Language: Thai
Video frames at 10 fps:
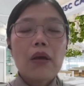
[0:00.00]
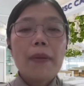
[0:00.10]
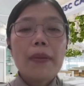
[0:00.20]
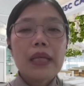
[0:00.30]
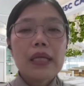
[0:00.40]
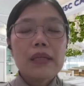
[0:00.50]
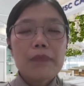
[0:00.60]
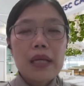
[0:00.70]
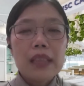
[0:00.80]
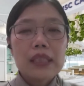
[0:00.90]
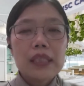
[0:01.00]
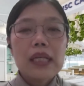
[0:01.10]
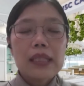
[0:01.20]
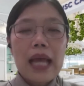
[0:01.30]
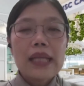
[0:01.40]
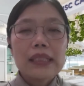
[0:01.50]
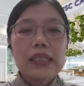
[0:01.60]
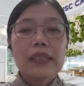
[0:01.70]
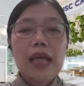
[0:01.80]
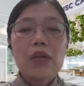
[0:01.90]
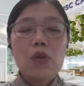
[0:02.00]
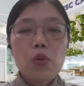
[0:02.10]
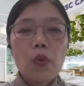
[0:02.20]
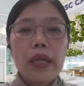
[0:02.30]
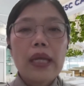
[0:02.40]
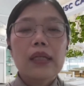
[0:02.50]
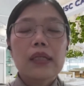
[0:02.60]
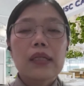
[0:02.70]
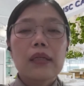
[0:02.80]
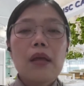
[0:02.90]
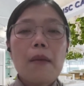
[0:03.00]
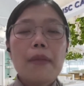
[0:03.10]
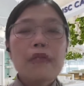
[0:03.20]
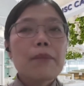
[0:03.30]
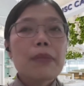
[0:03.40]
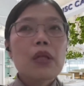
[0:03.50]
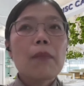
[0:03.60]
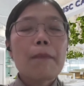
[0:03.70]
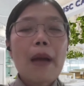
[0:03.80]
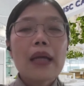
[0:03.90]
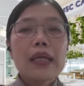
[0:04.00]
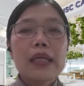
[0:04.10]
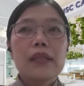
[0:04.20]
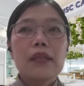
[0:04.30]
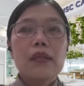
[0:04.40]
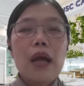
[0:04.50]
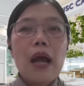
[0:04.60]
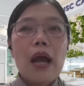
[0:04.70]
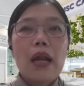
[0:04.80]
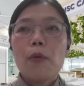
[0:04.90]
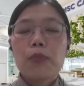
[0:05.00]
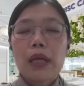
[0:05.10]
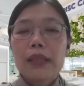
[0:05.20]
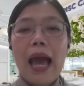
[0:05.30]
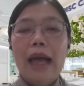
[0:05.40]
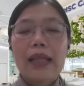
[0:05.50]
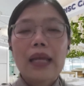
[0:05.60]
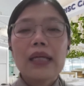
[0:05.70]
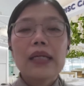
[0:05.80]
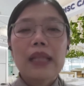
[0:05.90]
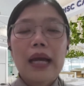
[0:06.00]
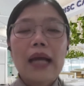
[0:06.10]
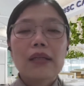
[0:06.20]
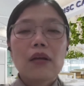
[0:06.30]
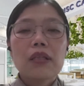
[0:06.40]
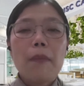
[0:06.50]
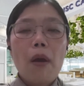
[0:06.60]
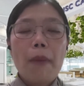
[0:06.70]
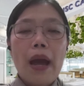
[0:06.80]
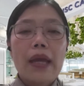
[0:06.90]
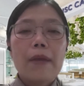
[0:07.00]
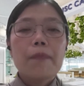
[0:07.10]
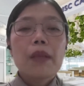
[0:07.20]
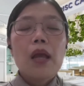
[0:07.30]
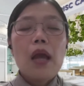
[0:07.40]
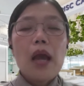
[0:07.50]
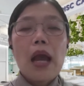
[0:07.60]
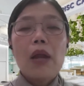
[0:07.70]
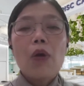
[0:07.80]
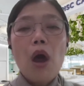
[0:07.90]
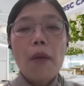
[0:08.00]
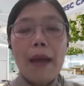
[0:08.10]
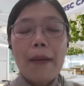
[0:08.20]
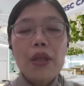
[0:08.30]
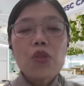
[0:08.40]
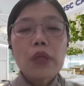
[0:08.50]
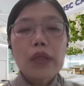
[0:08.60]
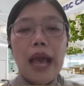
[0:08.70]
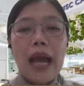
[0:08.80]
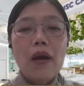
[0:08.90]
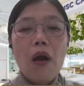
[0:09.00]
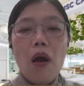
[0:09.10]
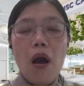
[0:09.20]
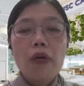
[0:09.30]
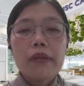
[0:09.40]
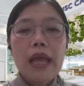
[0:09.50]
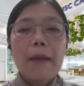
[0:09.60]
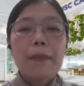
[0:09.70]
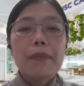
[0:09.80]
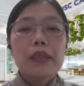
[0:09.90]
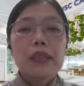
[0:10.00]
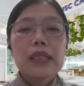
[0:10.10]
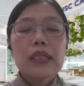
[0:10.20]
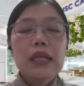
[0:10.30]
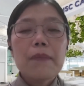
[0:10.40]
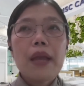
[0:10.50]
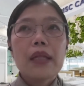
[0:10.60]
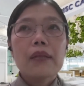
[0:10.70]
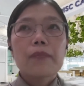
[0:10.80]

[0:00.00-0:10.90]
วก็เป็นนัก a t i เ e เ r e s s u r อย่างแท้จริงได้ด้วยตัวเองเลย ไม่จำเป็นต้องไปปลั๊กอินระบบต่างๆ ได้เลยนะคะ ก็จะปลอดภัย เราออกแบบให้ส่วนกลางของห้องเนี่ยเป็นพื้นที่ที่เป็น